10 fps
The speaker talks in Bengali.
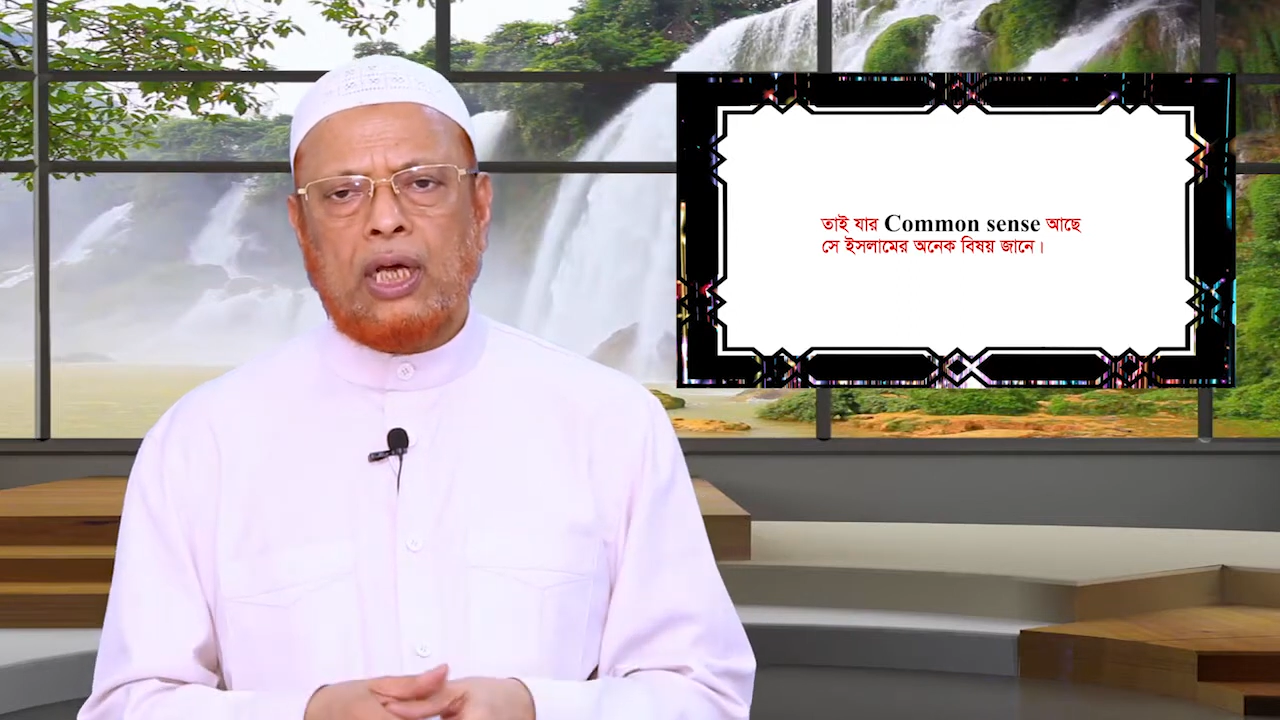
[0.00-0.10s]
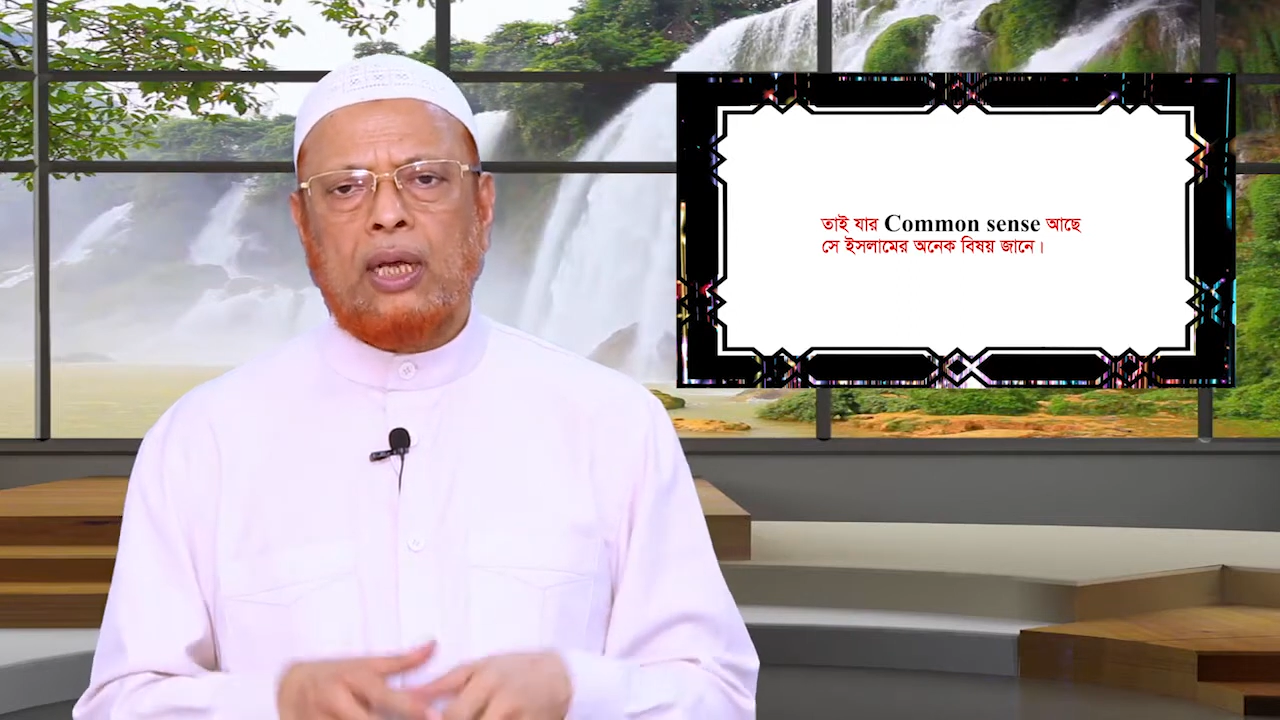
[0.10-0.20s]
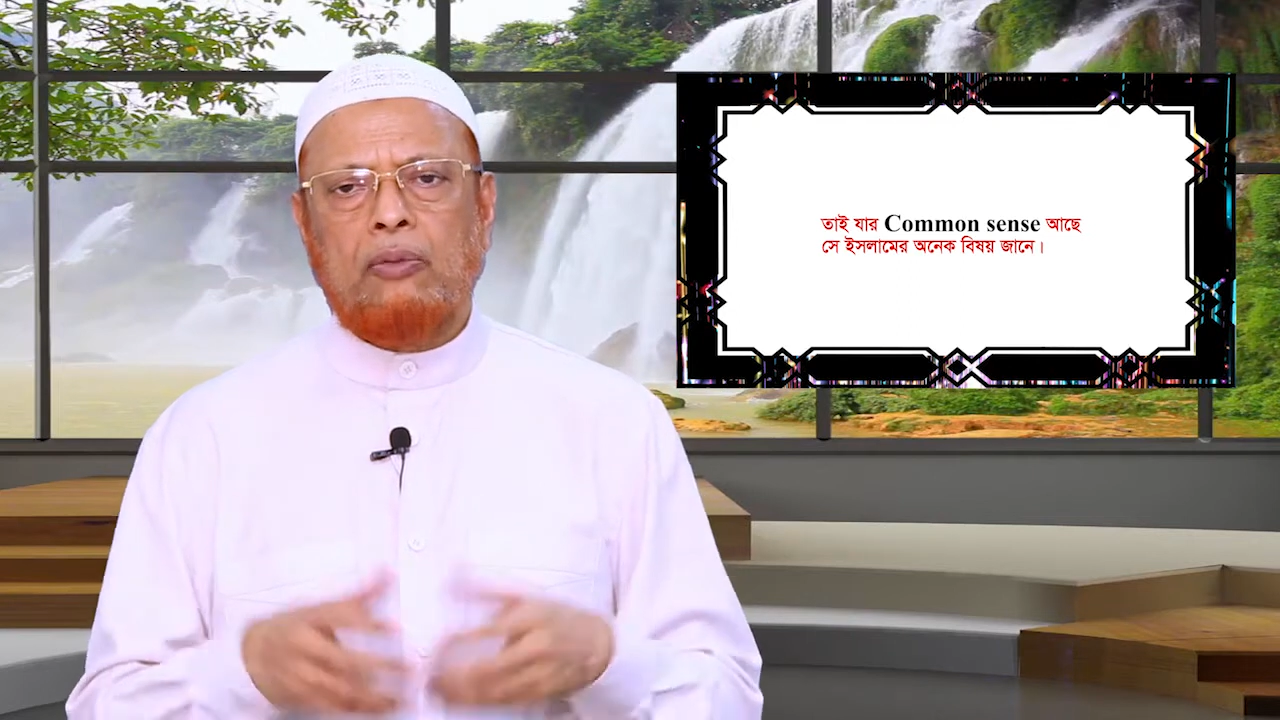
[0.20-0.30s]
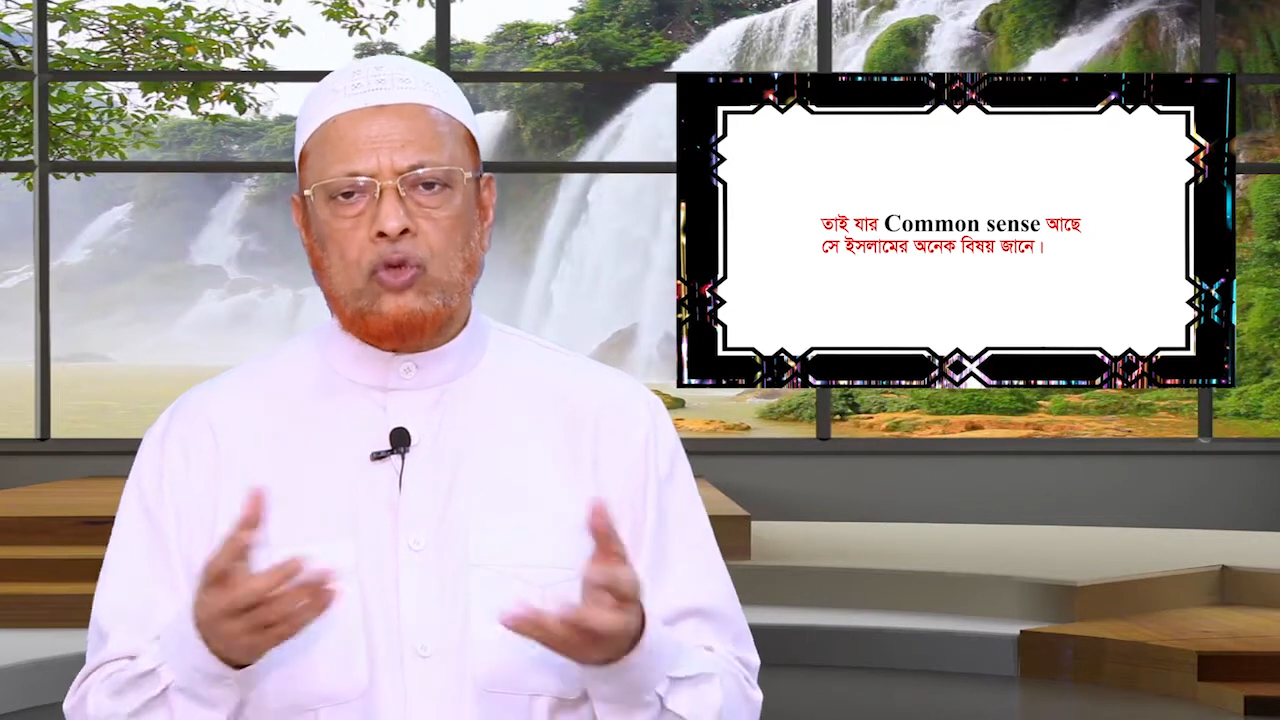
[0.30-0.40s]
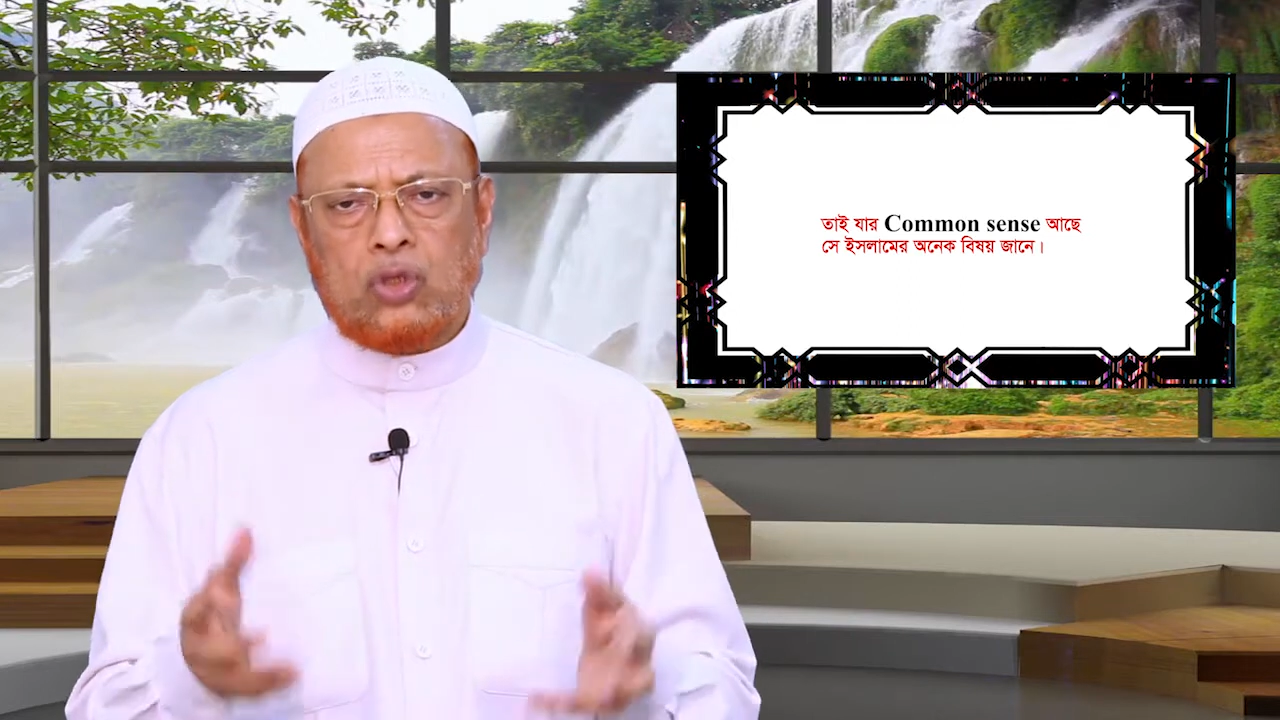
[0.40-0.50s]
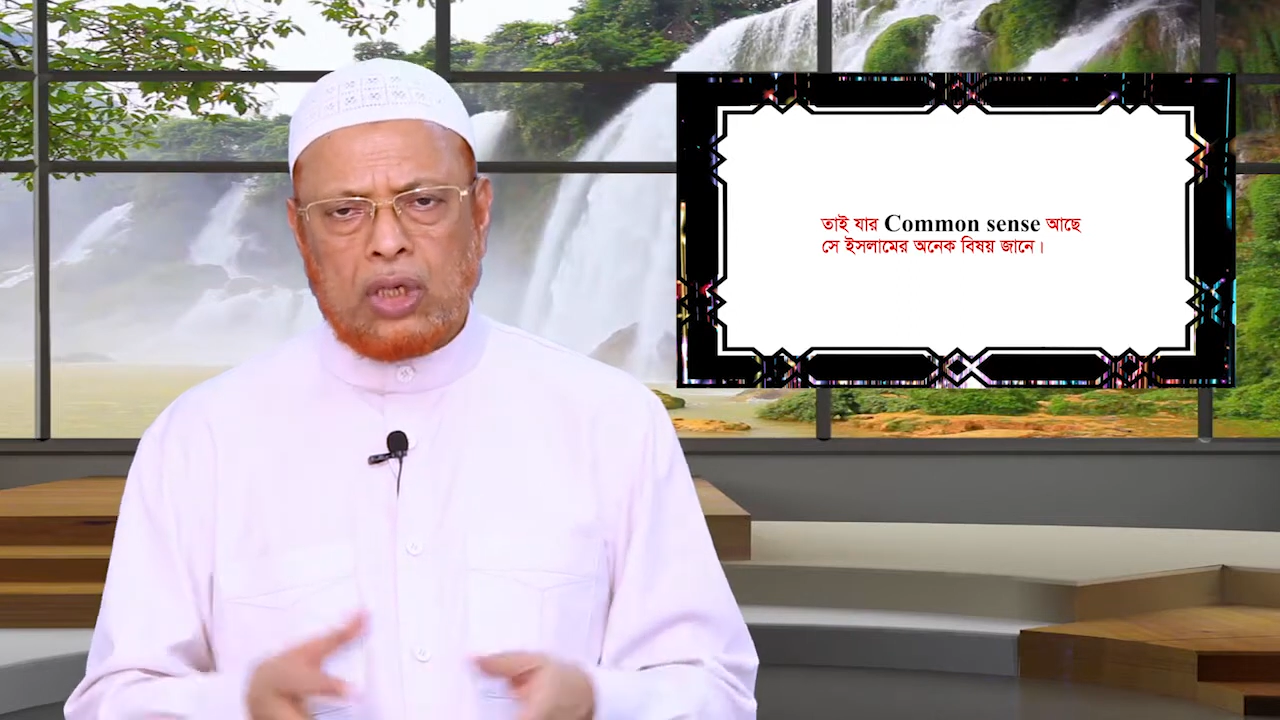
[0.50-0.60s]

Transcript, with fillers: খারাপ ঘুষ